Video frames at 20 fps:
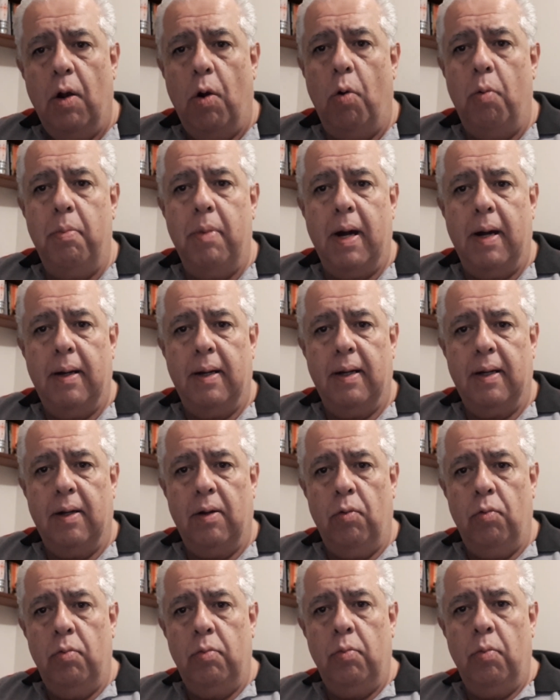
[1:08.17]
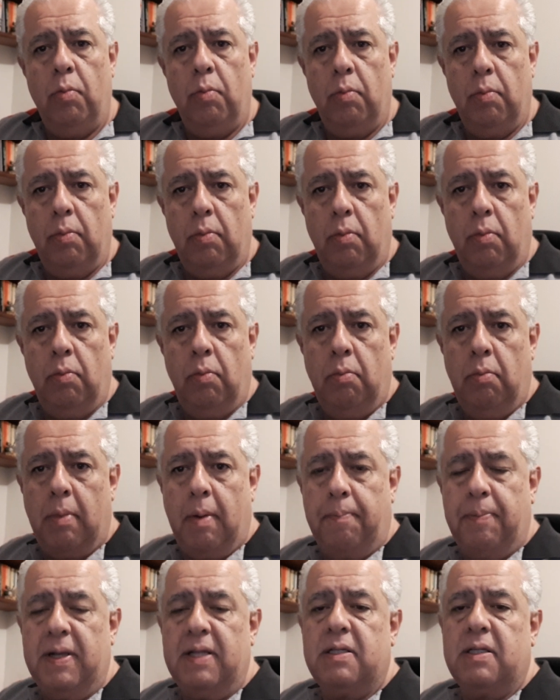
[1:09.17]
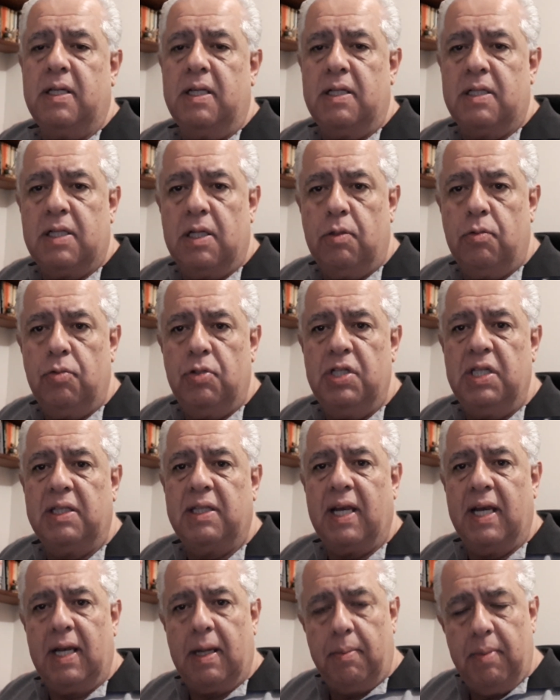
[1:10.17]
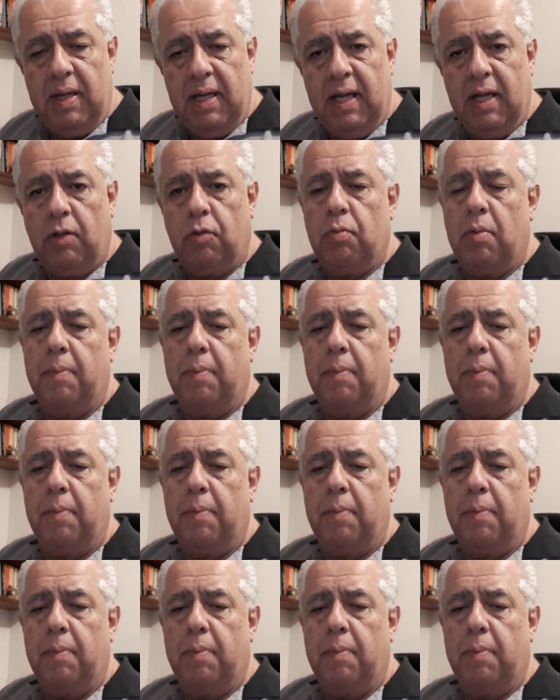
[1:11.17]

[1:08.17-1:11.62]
uma, um, uma prescrição de treinamento,